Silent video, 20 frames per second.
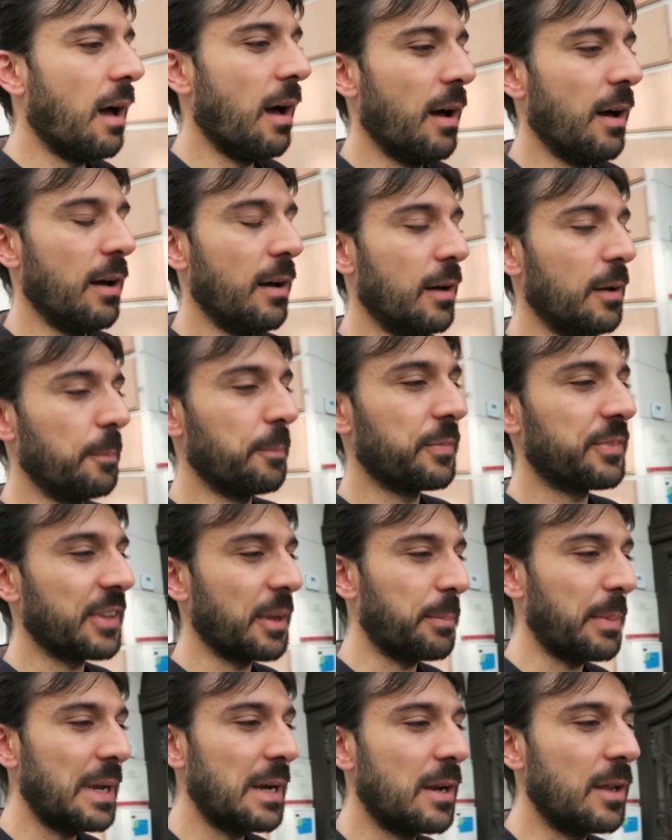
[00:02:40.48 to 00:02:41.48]
Euh,
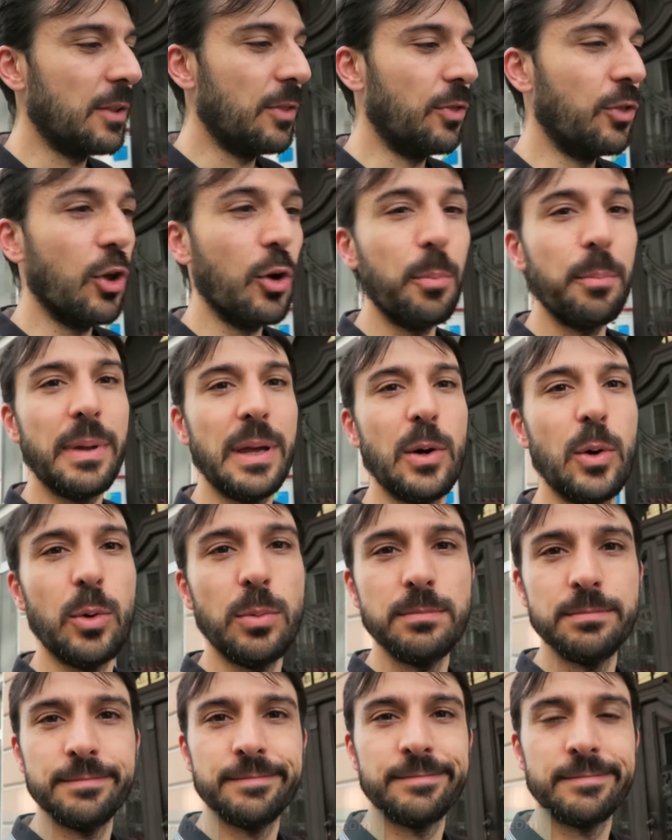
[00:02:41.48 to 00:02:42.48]
s'appelle Numbeo,
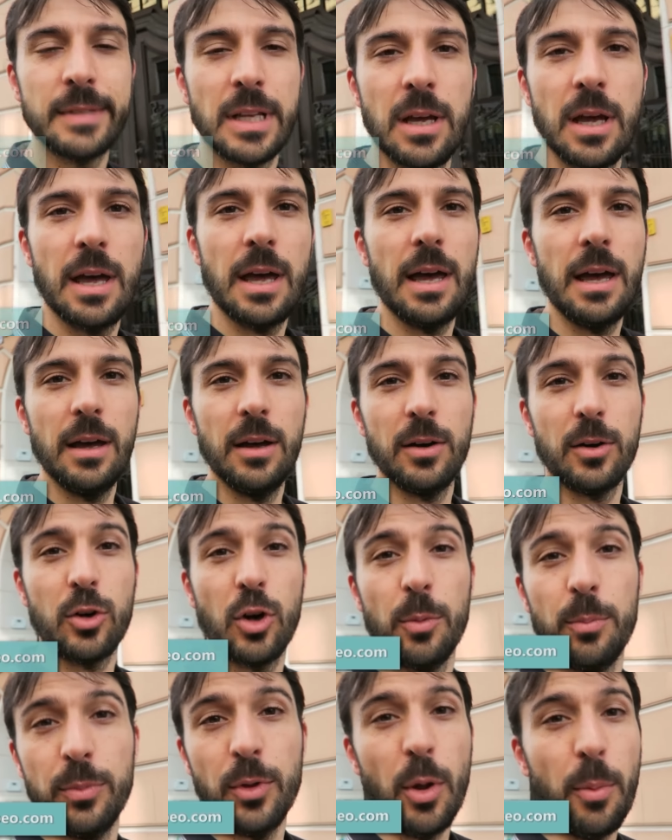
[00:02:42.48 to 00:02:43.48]
euh,
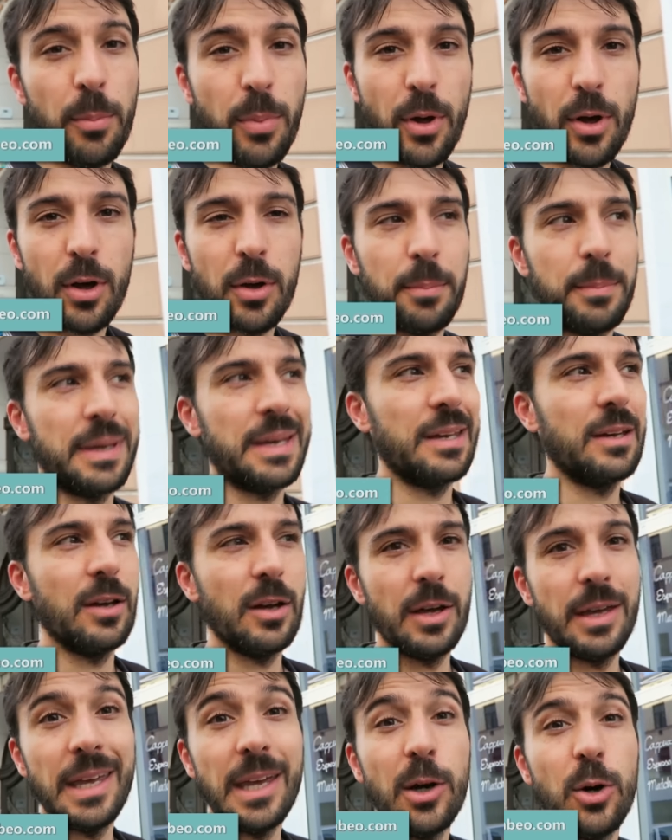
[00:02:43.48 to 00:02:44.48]
comme number mais
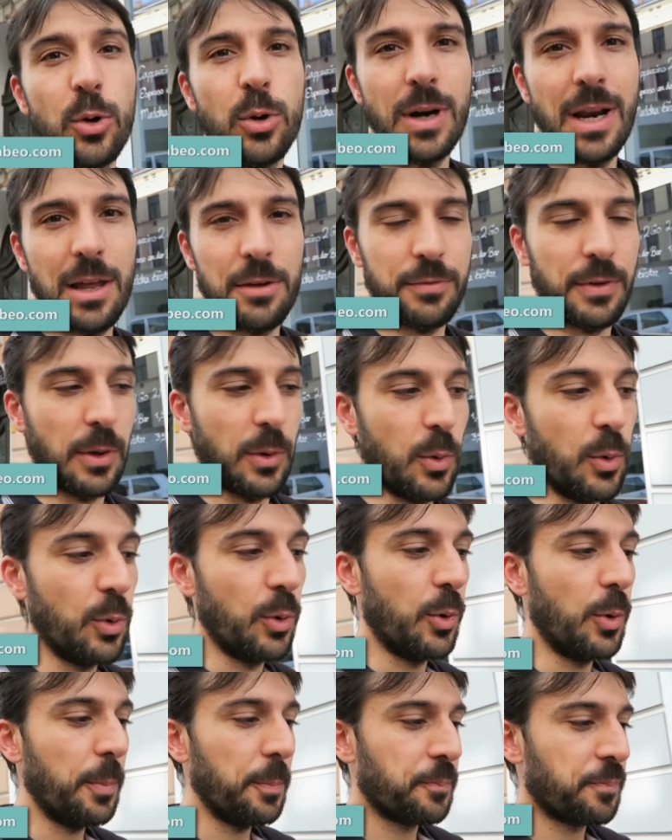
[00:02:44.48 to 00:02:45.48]
EO euh, e à la fin,
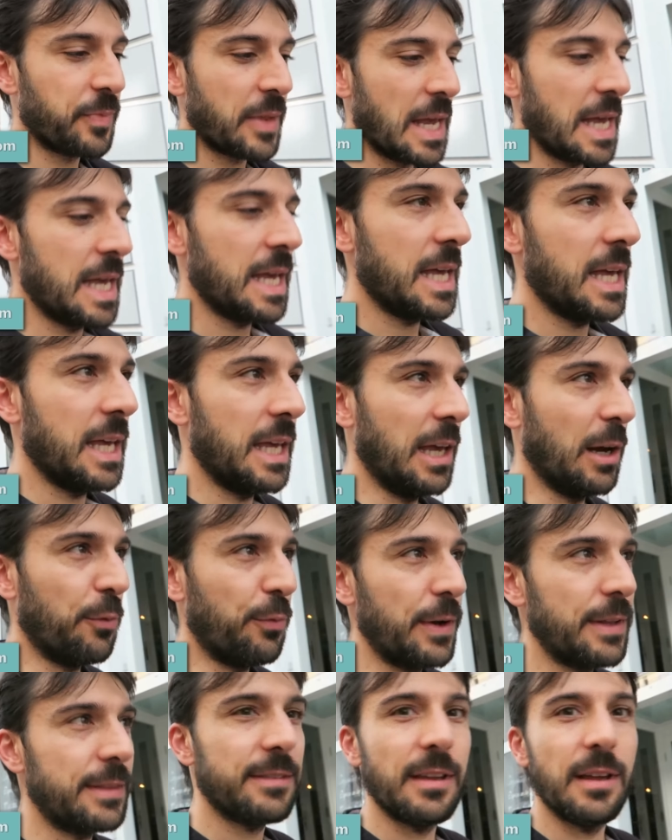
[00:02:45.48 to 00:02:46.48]
EO. Et en
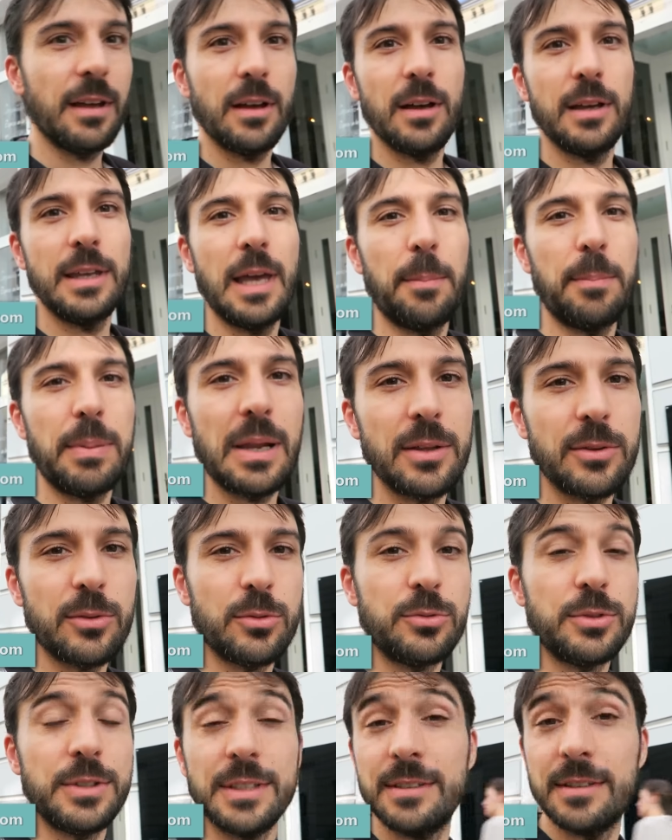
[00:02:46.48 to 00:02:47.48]
fait, il y a plein
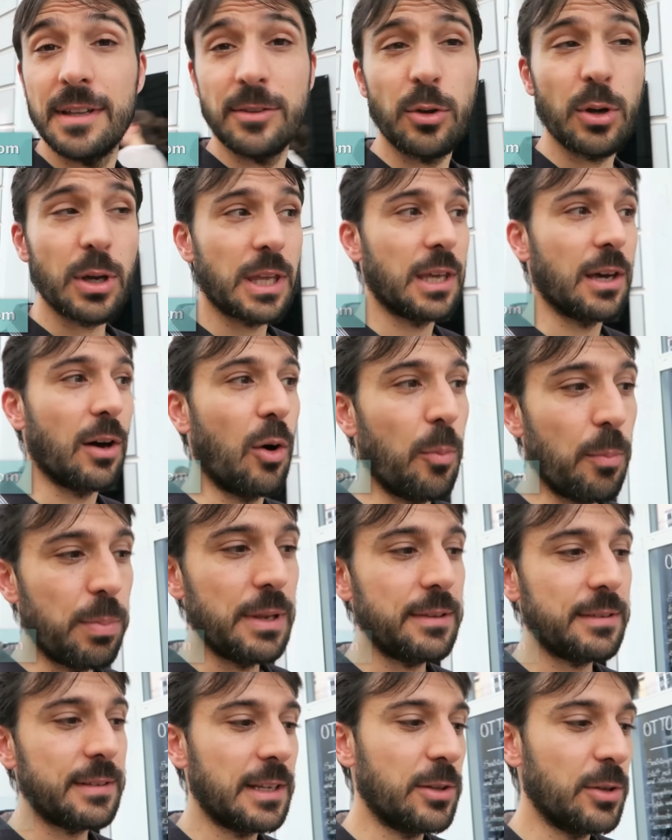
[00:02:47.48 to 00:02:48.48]
d'utilisateurs qui
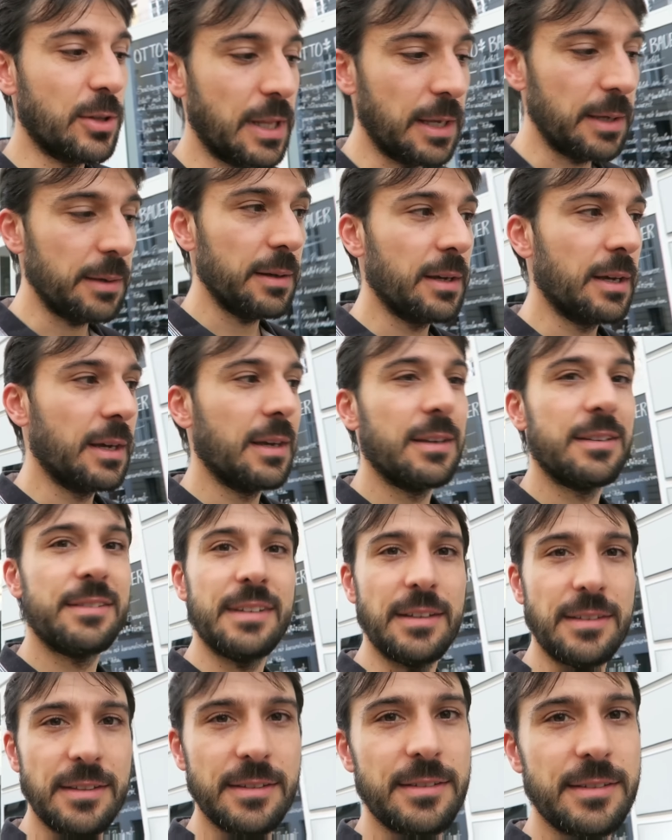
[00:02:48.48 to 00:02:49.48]
remplissent les données
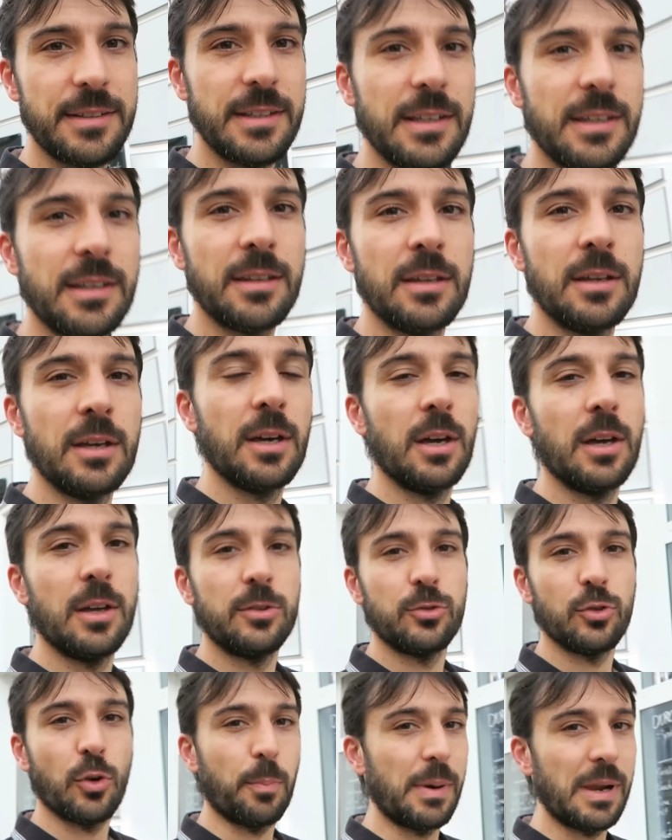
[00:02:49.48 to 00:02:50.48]
statistiques
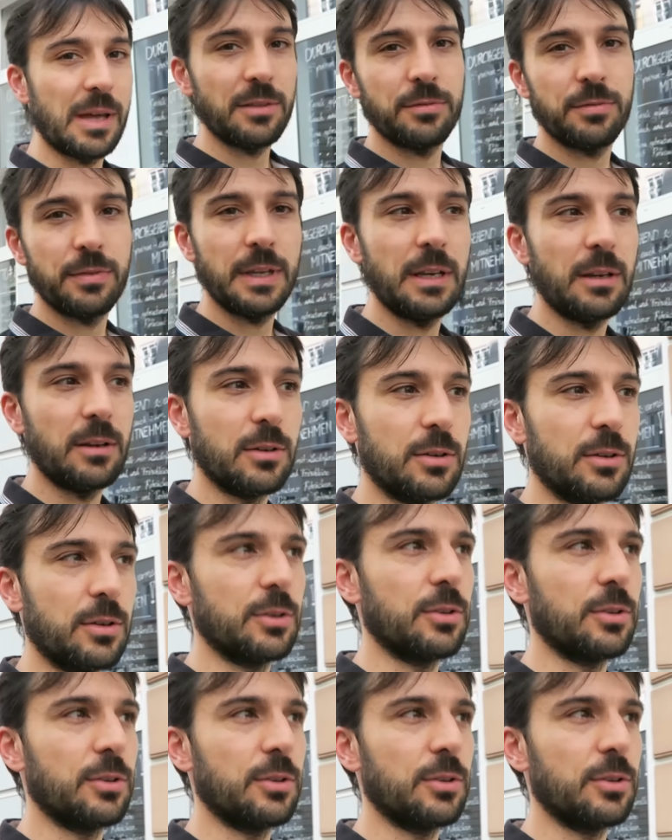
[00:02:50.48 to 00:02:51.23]
sur plein de villes